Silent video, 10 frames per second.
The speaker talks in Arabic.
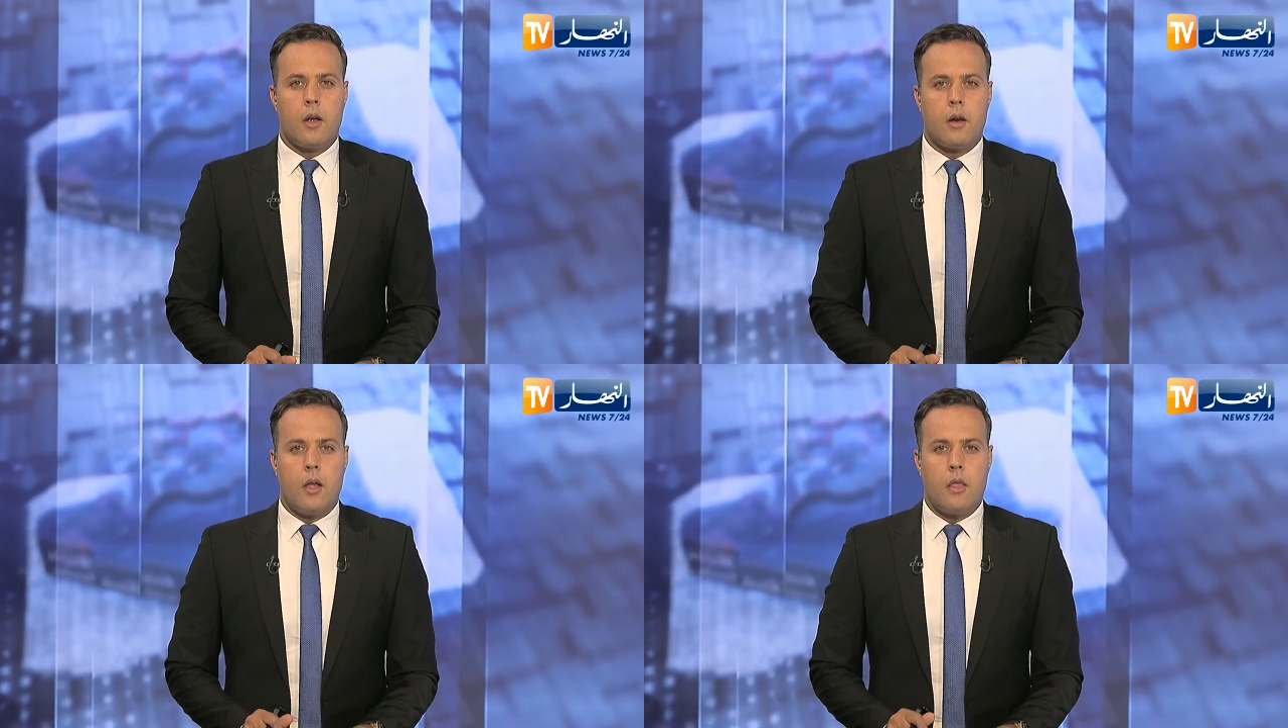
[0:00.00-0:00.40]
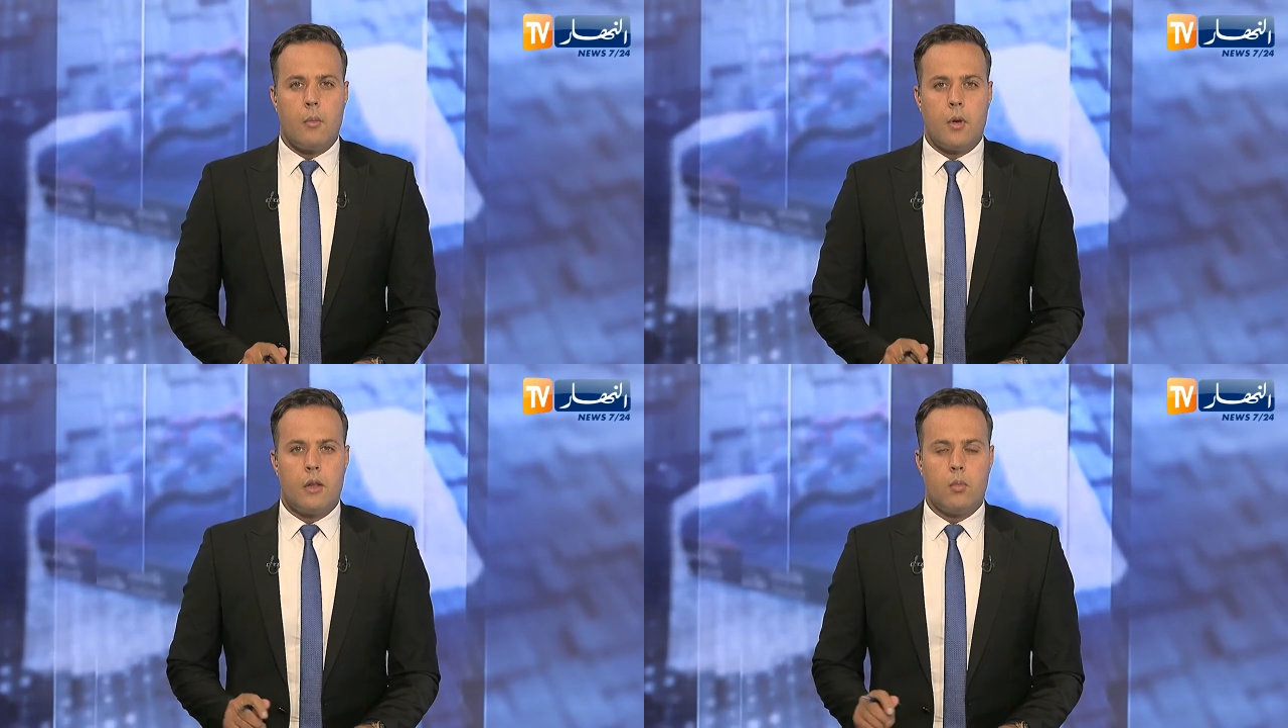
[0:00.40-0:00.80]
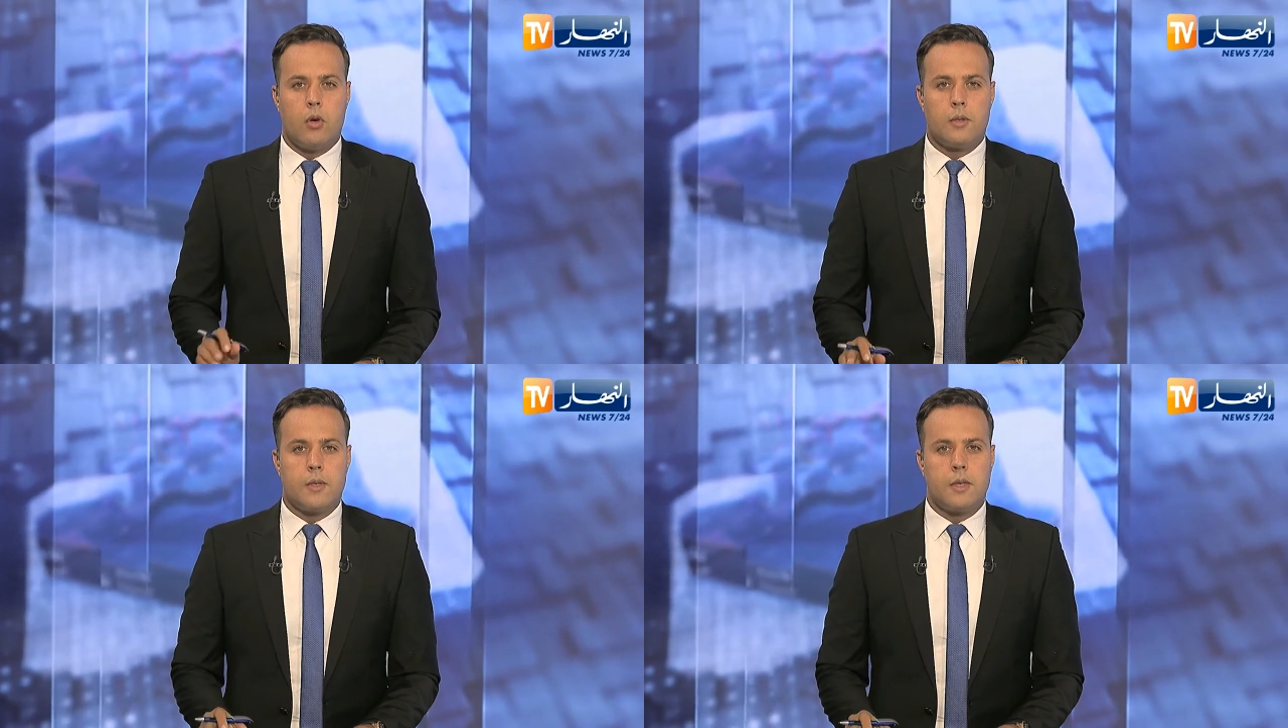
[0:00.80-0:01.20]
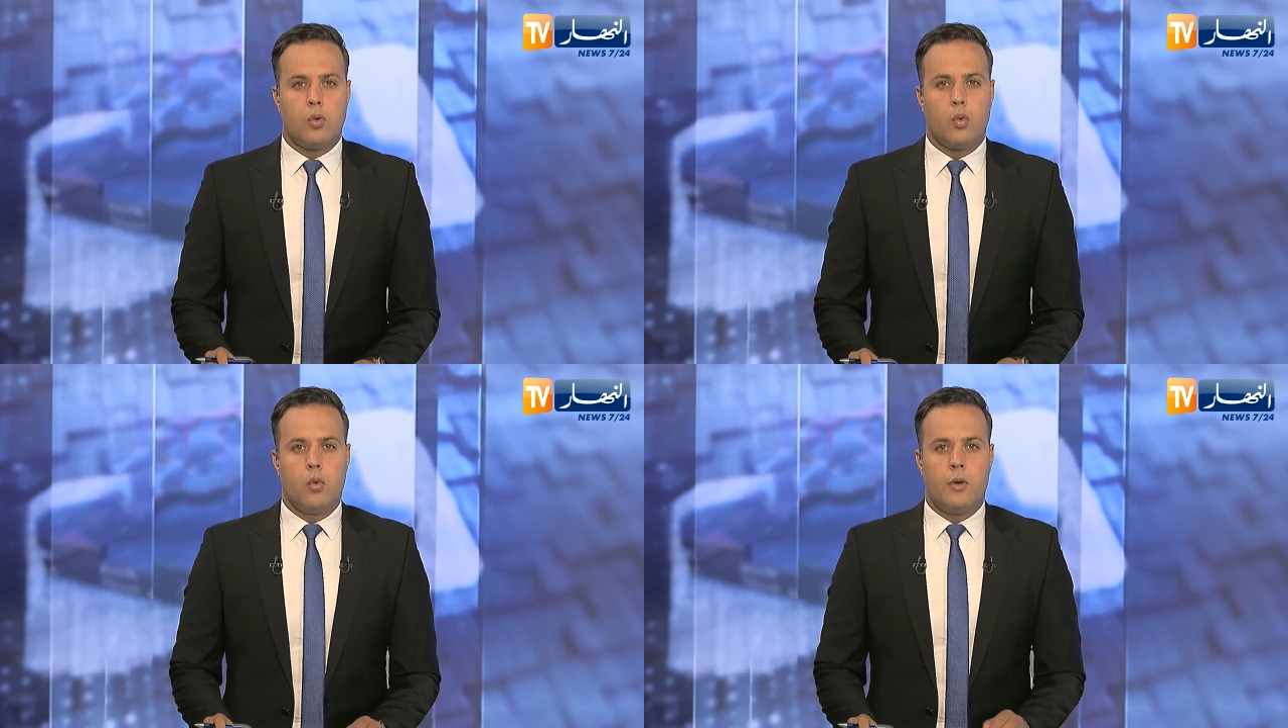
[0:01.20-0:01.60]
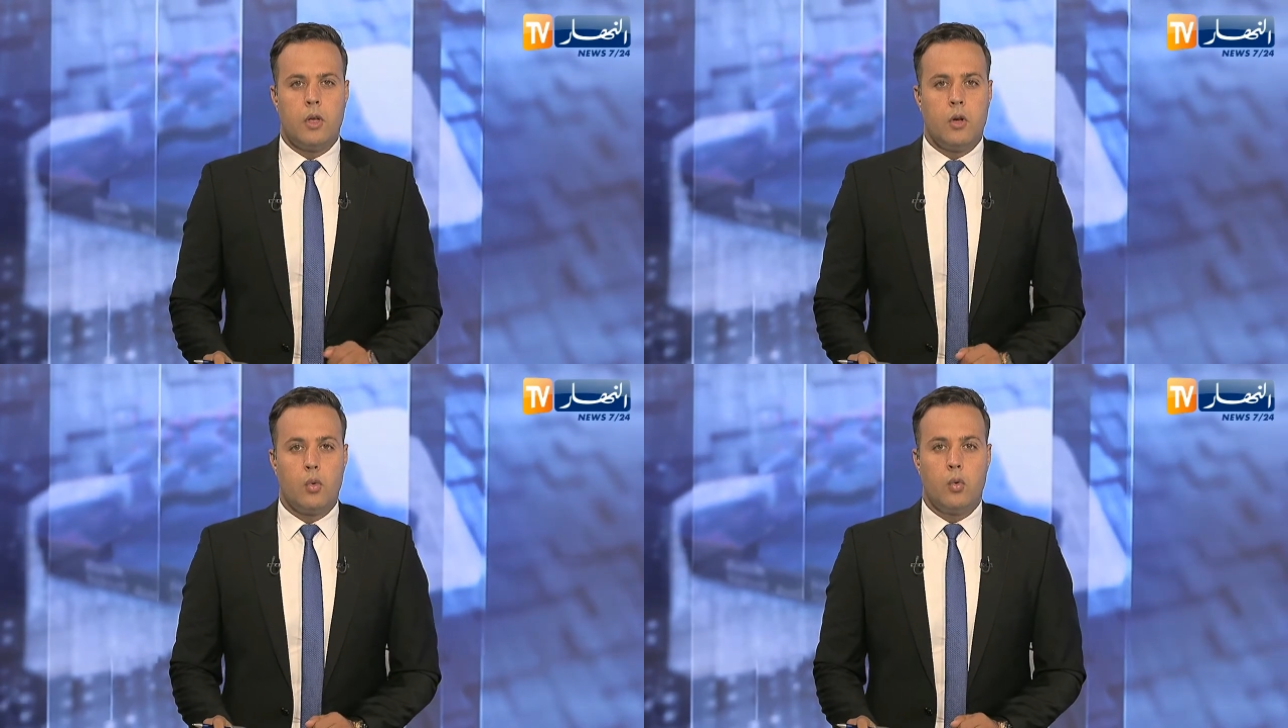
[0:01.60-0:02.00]
نظمت مؤسسة
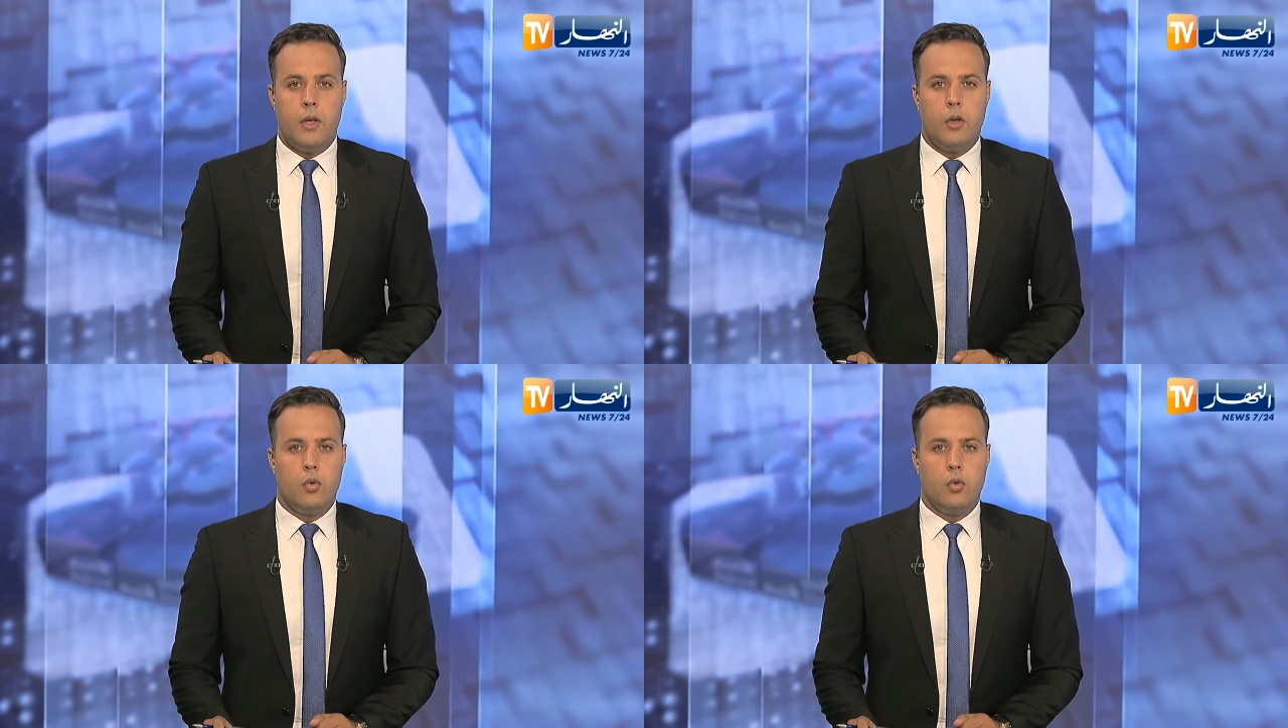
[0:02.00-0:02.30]
أريد